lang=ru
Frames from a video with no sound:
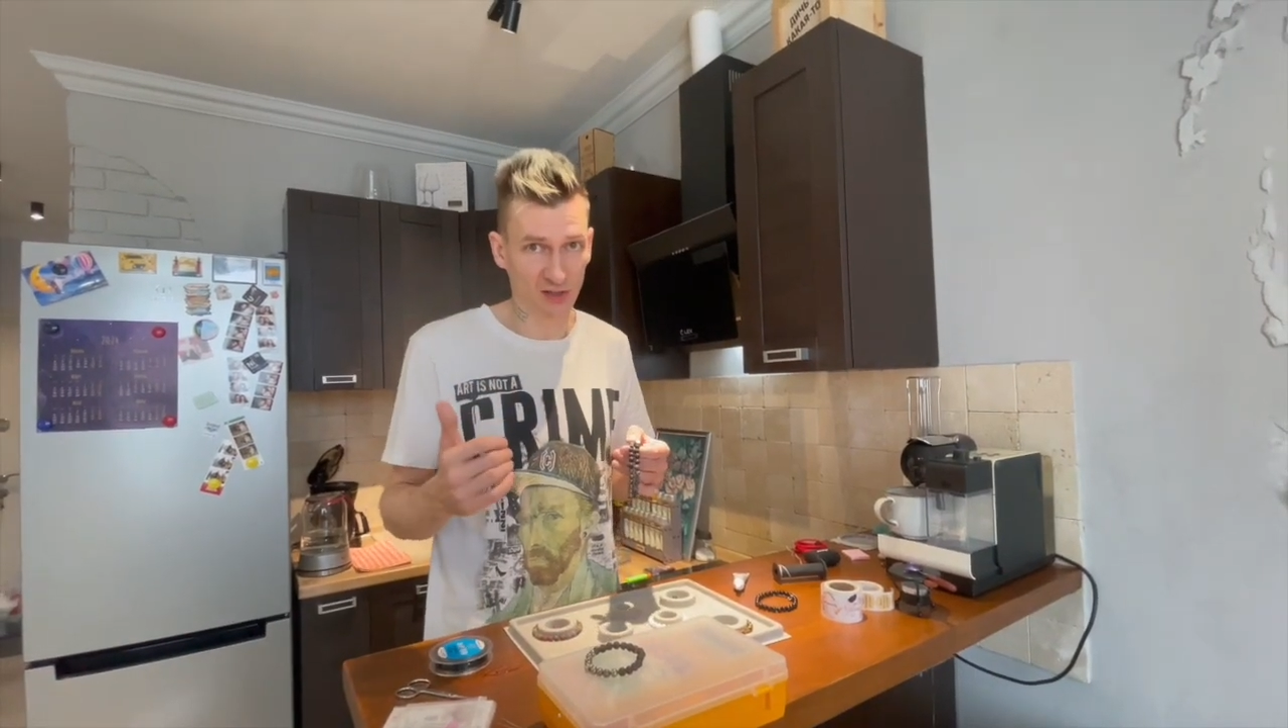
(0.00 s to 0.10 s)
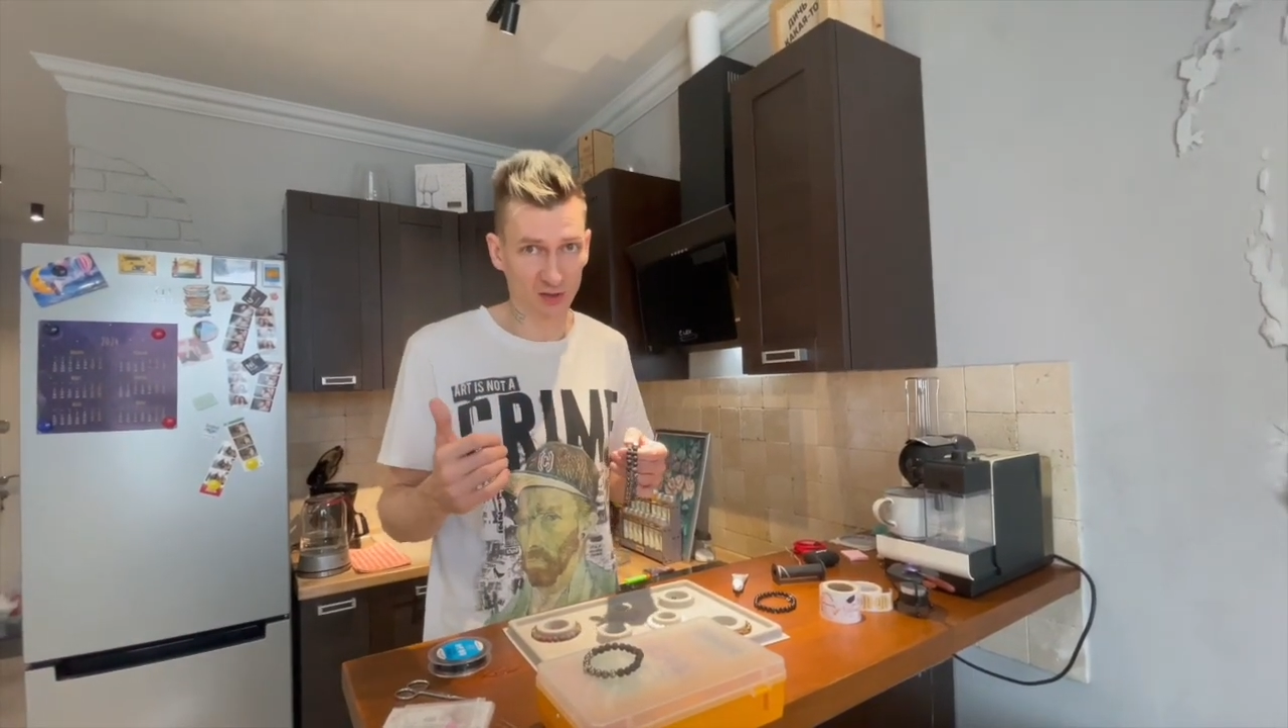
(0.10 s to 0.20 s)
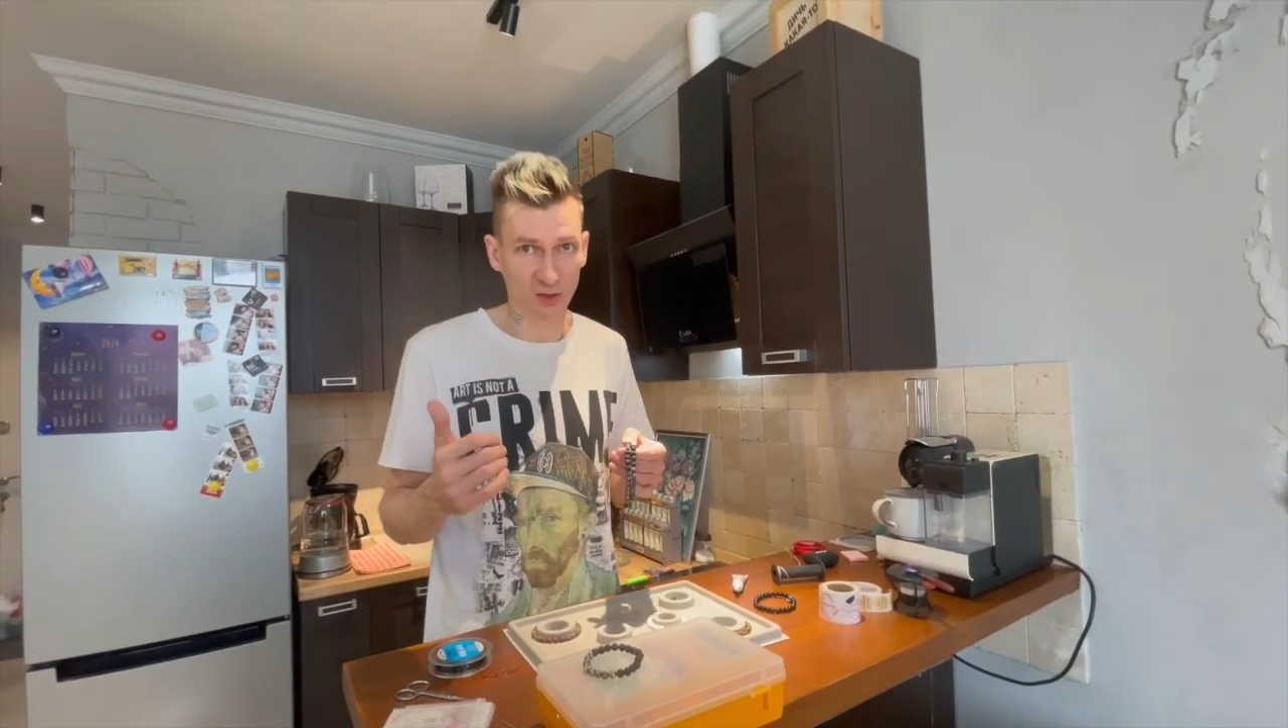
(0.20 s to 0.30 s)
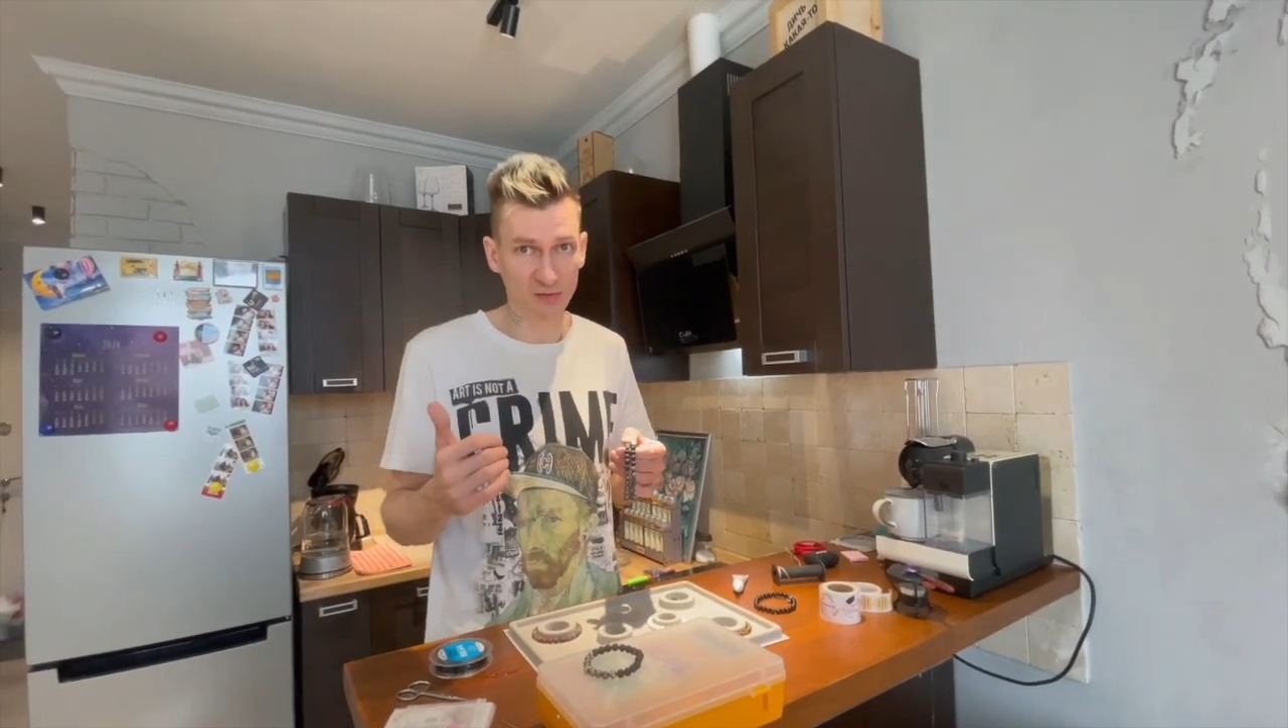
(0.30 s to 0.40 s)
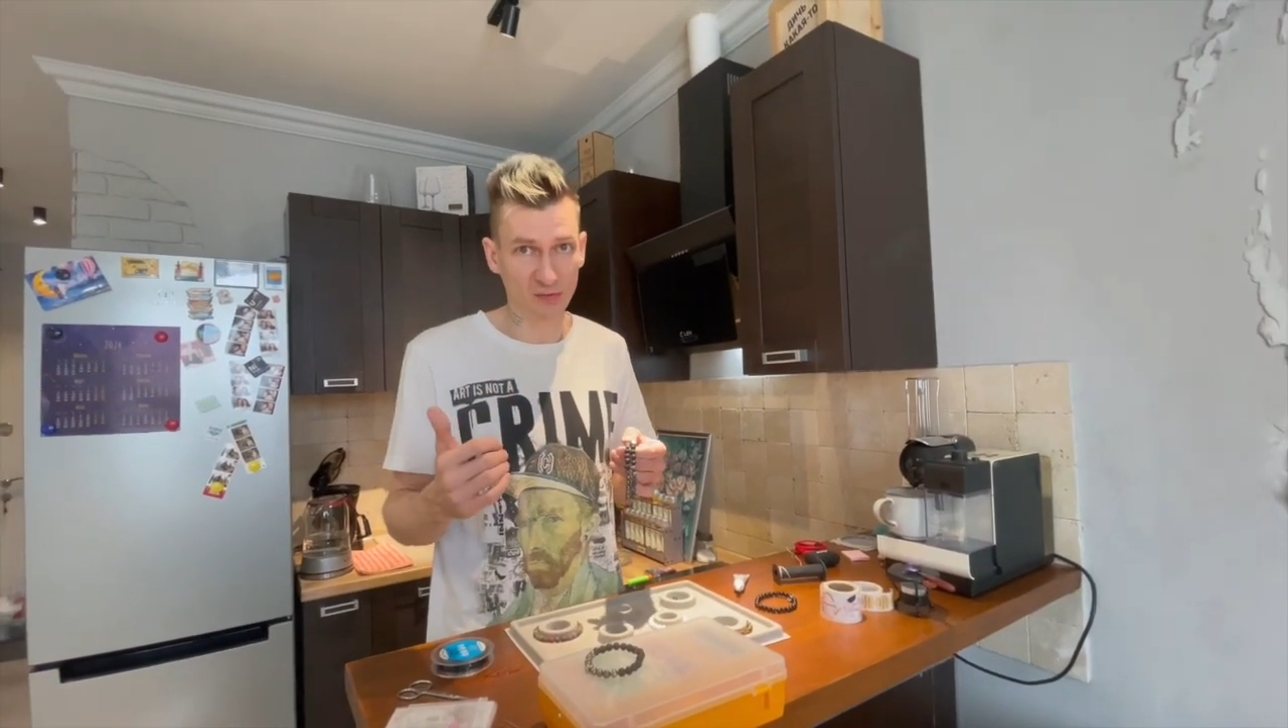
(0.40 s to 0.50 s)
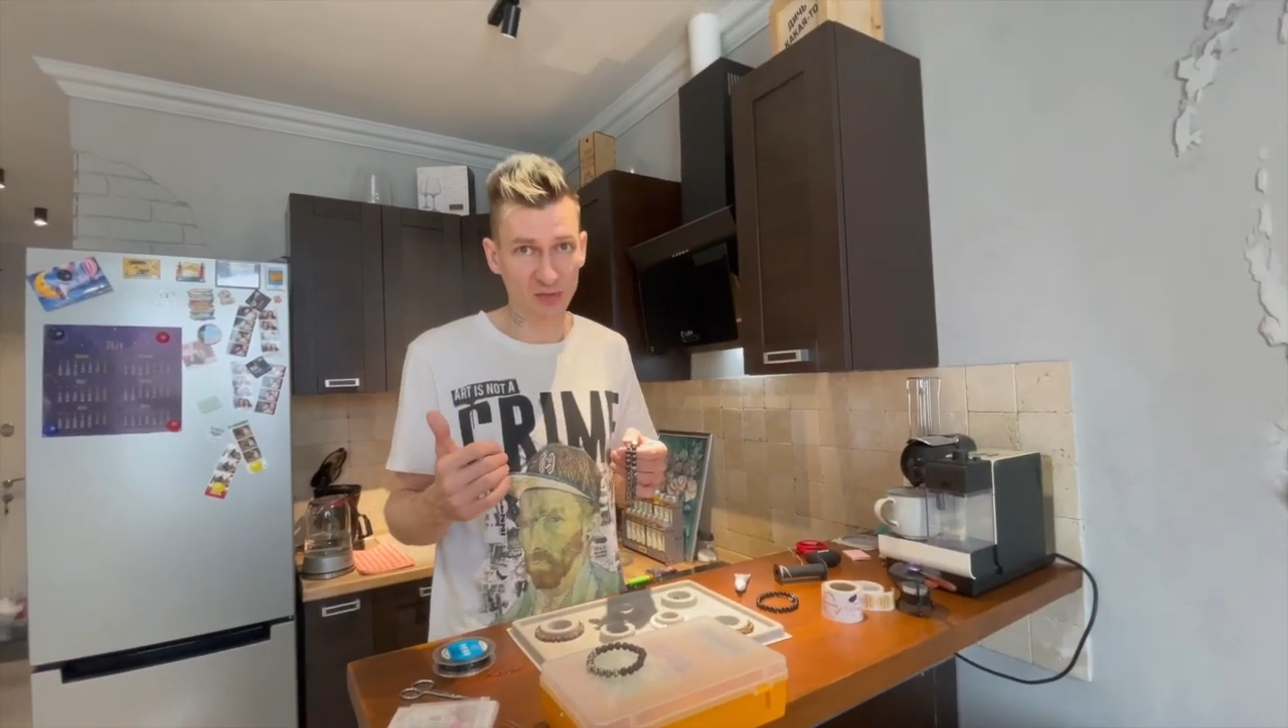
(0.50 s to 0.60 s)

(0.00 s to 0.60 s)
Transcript: которые вы